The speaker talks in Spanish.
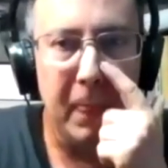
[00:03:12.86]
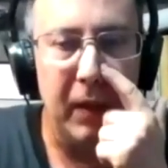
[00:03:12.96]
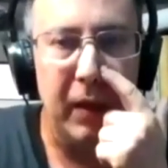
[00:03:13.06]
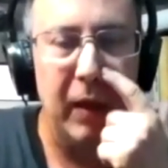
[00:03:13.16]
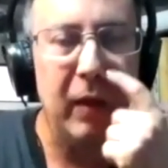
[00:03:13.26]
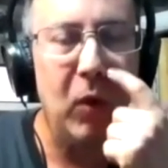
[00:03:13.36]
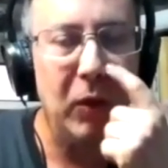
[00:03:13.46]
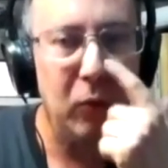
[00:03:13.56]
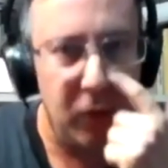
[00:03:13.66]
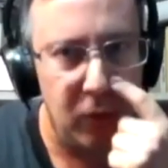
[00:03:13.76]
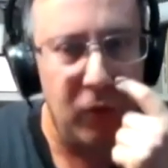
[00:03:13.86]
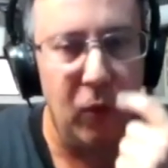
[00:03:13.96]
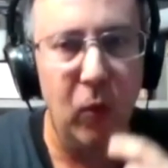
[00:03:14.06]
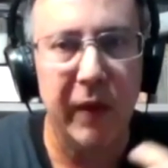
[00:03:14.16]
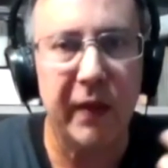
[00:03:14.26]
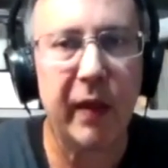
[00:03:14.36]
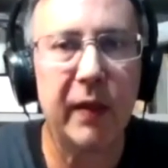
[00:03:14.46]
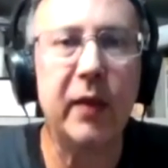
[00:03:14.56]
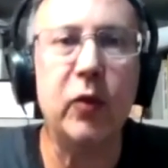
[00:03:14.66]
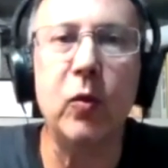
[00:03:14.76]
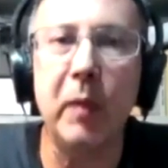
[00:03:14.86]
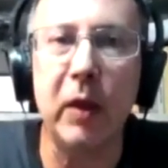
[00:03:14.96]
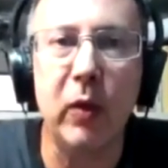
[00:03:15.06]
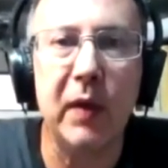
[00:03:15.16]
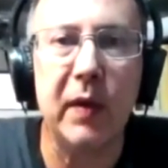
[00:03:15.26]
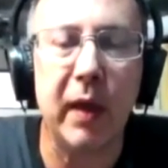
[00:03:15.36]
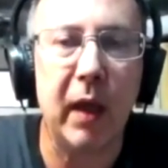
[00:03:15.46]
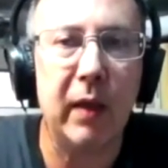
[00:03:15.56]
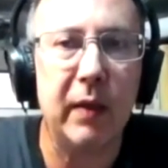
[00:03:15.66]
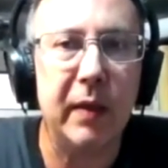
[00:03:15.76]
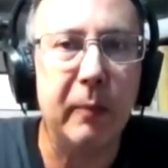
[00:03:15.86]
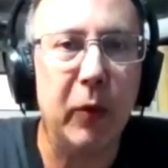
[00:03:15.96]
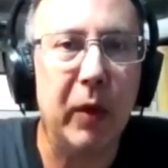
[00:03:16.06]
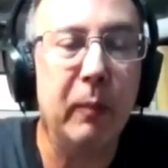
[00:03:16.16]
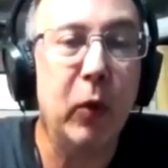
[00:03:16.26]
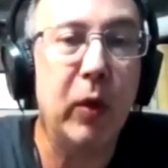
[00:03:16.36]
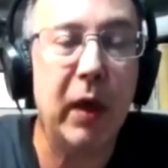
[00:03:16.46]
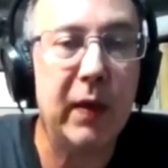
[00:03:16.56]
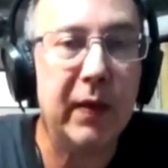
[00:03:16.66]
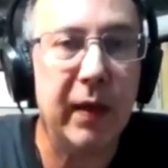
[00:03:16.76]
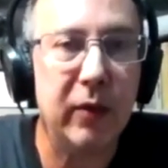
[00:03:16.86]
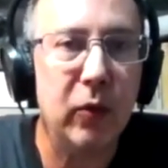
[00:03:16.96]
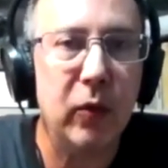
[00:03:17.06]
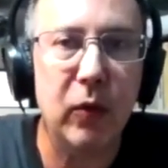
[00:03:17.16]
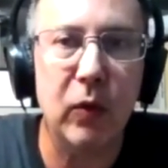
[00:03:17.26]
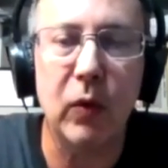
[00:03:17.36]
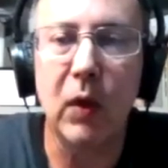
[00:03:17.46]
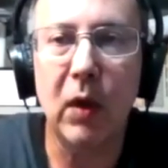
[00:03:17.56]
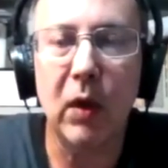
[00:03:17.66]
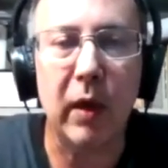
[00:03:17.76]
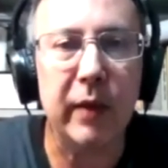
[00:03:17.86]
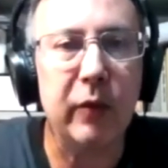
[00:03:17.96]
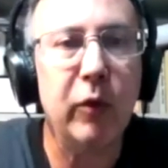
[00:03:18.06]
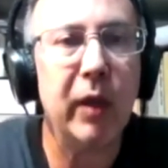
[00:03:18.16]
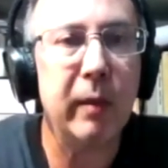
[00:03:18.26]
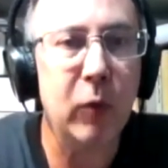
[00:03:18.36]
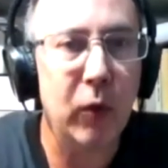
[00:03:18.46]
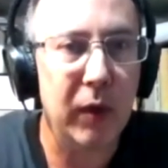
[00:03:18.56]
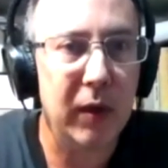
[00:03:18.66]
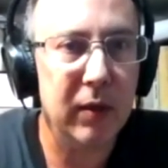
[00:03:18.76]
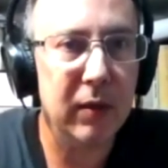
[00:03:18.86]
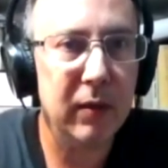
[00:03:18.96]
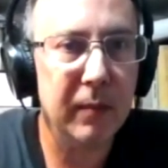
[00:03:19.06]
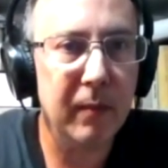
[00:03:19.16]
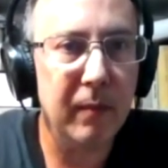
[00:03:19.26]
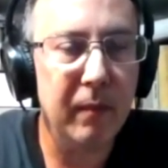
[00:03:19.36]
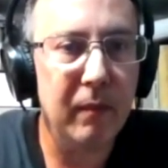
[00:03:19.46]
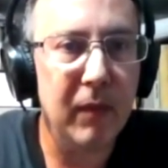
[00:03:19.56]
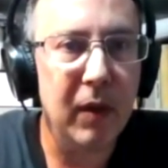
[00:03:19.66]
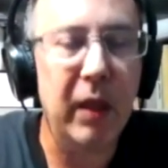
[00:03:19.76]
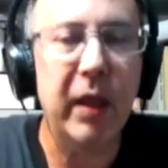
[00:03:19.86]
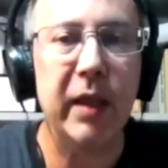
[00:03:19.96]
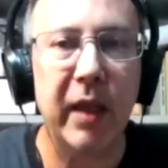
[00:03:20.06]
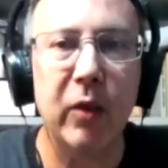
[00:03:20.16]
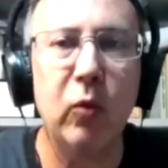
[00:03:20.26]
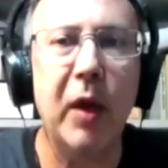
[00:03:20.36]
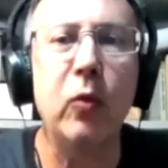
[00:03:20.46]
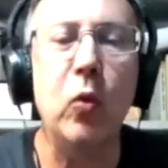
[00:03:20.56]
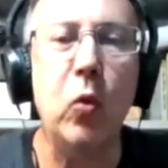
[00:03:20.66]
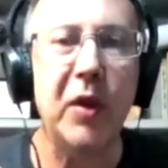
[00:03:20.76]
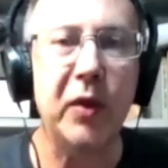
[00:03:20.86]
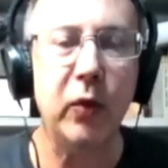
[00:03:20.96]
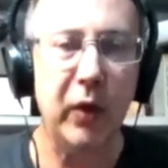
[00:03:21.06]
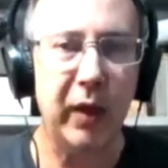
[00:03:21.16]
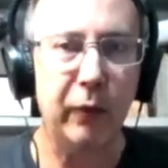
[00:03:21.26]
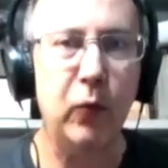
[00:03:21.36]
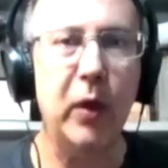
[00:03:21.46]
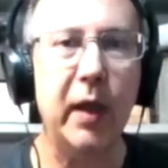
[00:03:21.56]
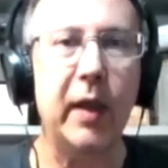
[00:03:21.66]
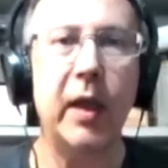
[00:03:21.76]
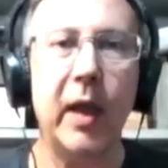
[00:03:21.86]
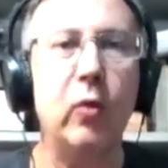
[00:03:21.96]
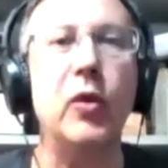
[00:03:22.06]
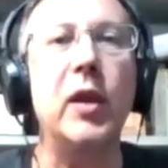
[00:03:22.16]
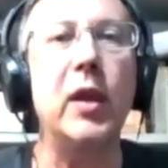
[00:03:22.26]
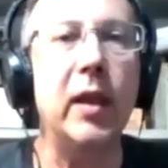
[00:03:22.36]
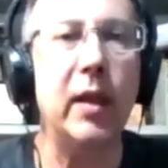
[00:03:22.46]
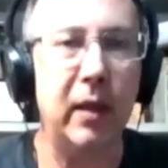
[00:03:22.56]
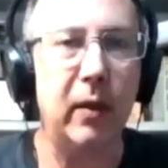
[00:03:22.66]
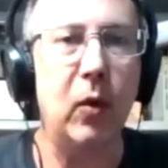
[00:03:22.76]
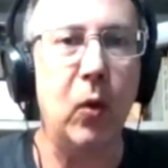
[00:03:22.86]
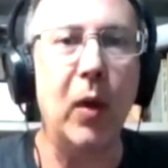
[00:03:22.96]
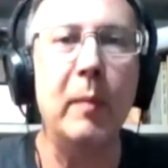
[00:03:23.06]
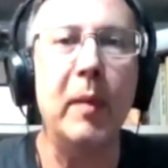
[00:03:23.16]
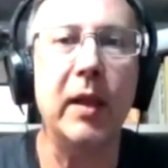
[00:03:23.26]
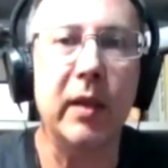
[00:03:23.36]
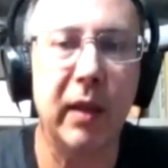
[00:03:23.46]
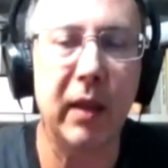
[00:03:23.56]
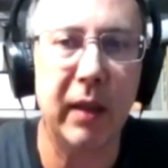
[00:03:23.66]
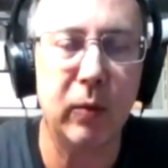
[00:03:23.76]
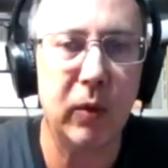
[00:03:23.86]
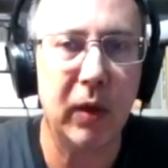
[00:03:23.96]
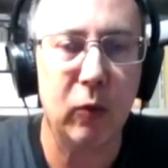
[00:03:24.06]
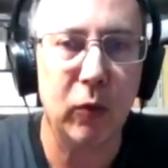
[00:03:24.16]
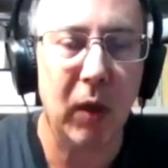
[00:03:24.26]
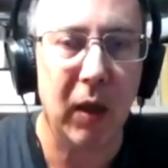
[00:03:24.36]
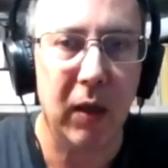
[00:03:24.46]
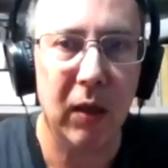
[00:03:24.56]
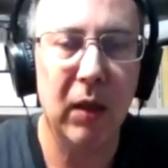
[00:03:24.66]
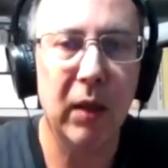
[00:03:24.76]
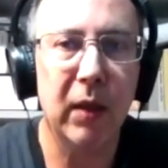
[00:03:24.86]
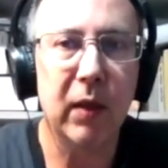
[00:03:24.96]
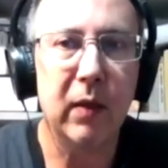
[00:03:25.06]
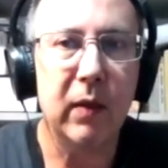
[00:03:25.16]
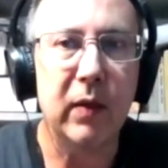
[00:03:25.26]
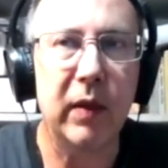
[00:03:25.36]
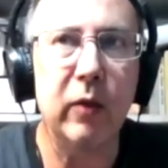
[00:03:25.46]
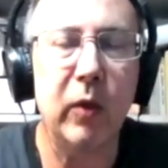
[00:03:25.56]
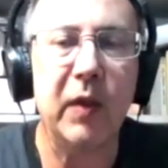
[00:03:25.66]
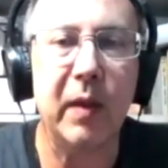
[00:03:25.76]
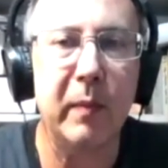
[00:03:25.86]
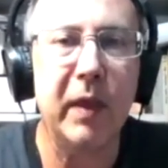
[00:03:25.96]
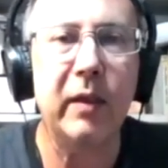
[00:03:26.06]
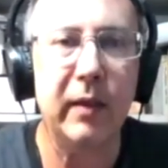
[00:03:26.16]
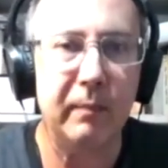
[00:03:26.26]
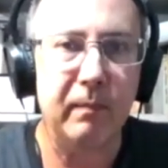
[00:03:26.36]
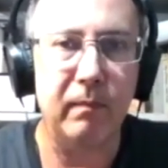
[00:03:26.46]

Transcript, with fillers: Y que cuando Adorno lo hace, hace sus mejores análisis. Por ejemplo, analizando canciones de moda, y que ya no hay un juicio desde afuera que la condena globalmente a la industria cultural, sino que se mete